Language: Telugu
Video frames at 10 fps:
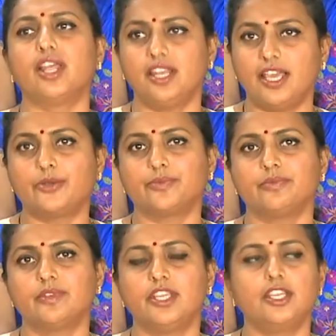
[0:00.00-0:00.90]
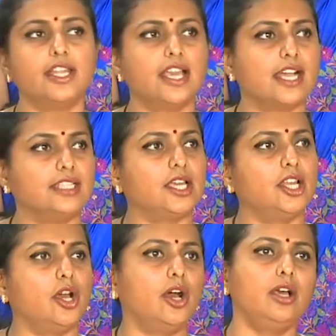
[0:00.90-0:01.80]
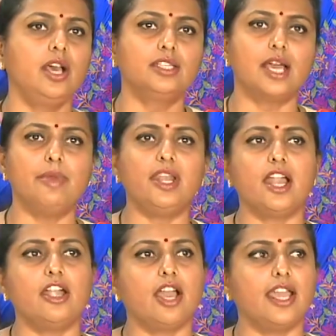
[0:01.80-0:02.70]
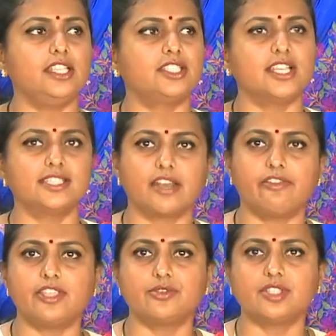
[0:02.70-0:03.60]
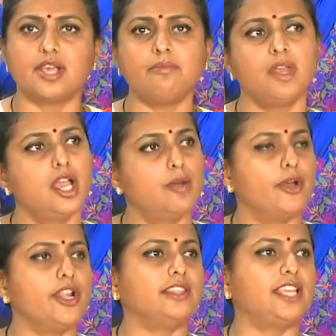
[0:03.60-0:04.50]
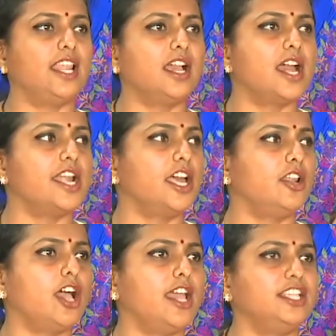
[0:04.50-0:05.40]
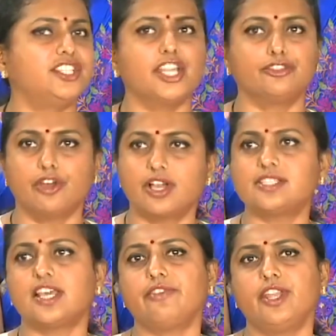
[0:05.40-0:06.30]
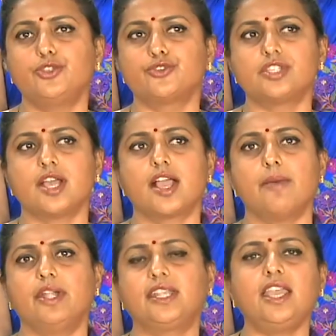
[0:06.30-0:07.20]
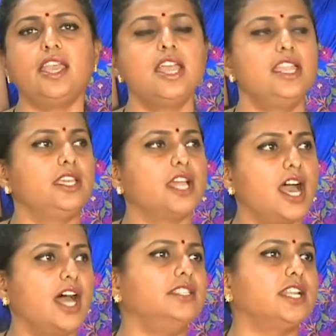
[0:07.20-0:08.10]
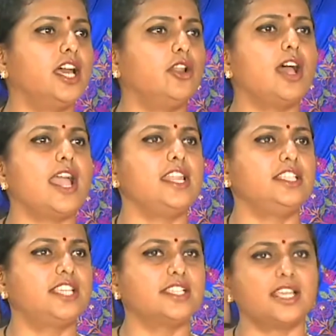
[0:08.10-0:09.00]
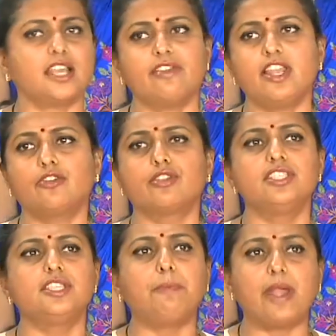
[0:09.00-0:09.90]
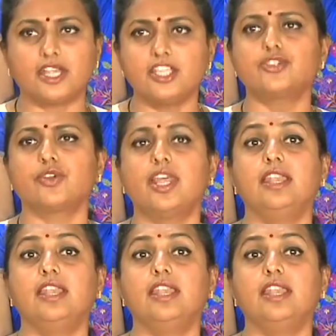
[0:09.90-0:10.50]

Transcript: కూడా లేరు ఎందుకంటే గతంలో తమిళనాడులో ఆయన ఇచ్చిన సర్వే చూసాం మొన్న తెలంగాణలో ఆయన ఇచ్చిన దొంగ సర్వేని చూసాం కాబట్టి ఇక ఆంధ్రాలో ఆయన ఇచ్చే సర్వేల గురించి పట్టించుకునే